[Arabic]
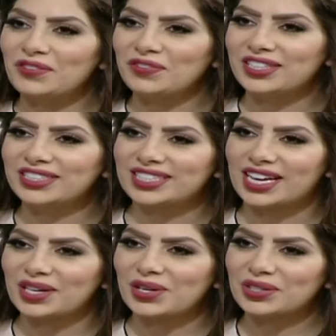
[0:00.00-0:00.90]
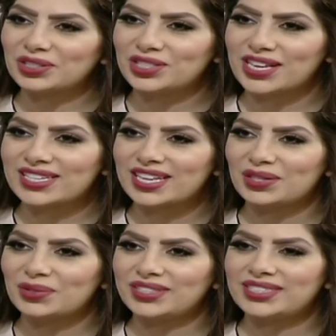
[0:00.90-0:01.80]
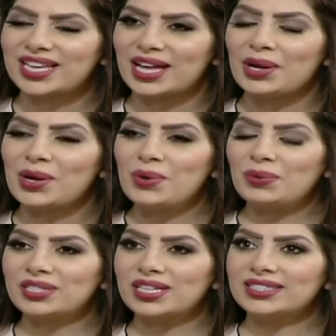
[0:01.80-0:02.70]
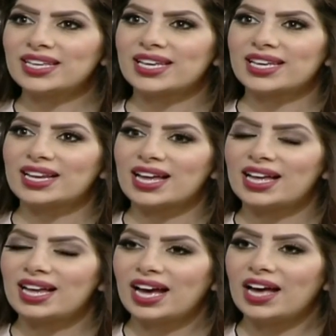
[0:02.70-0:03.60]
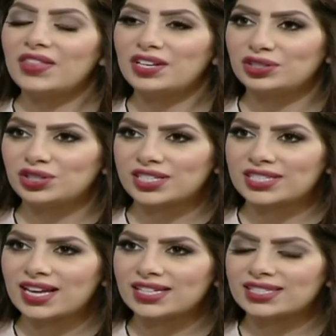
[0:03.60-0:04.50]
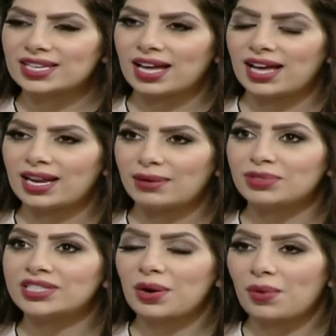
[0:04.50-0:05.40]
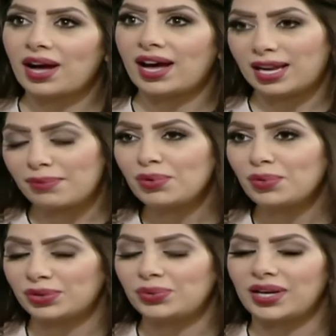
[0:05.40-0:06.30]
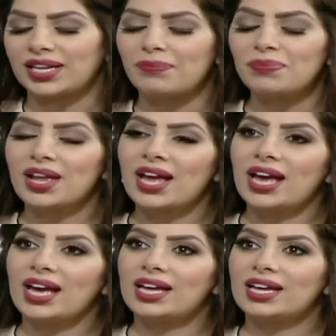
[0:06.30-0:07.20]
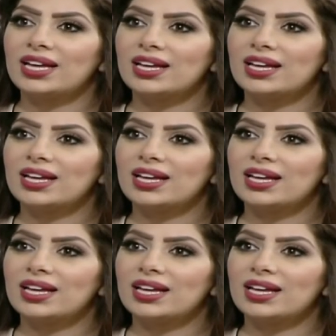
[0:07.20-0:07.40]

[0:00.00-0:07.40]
فيك يعني كونك سيدة كويتية وصلتي إلى هذه الإنجازات على مستوى عالمي ودولي في آه بعد